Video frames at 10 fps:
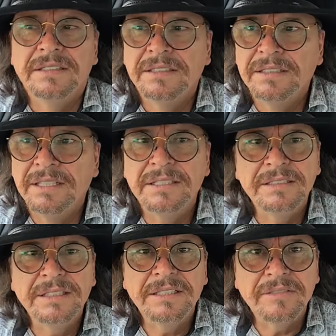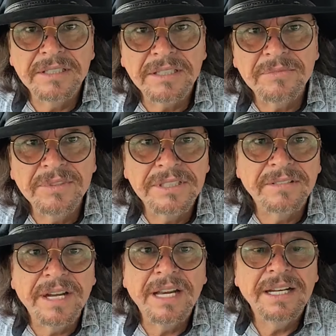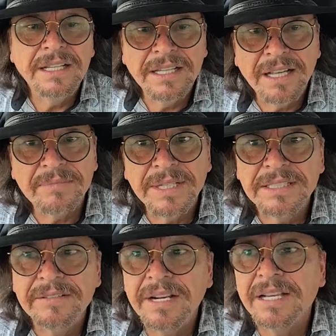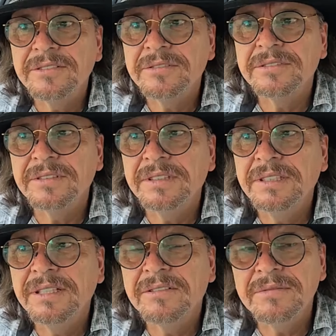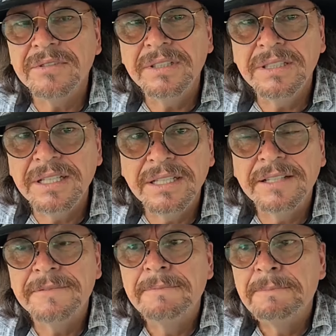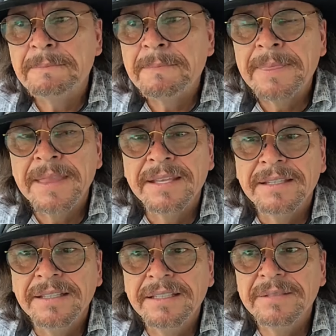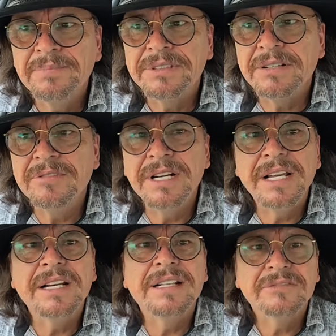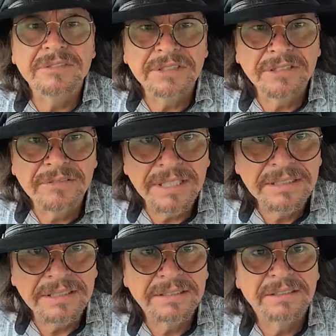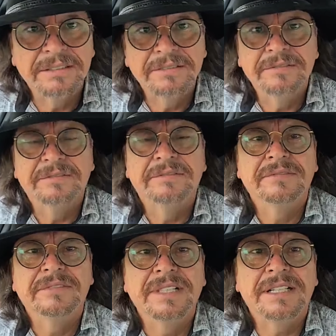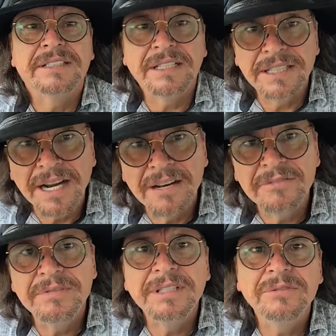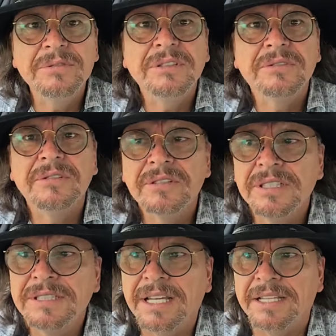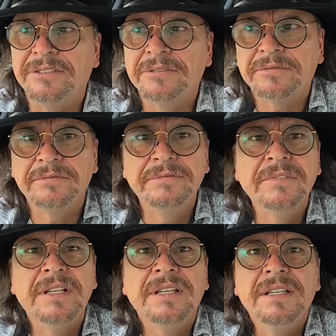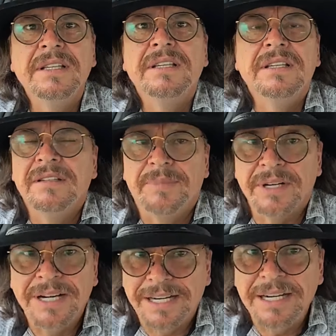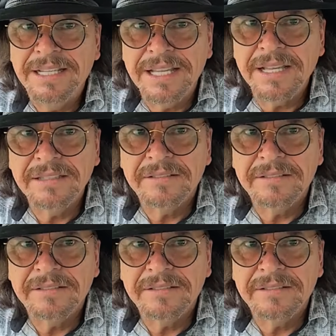es decir, de no echar mucha bala, de dar más abrazos y de, y de, y de pues abonar a las consecuencias, de rescatar a la juventud y todo lo que se ha hecho. Pero la realidad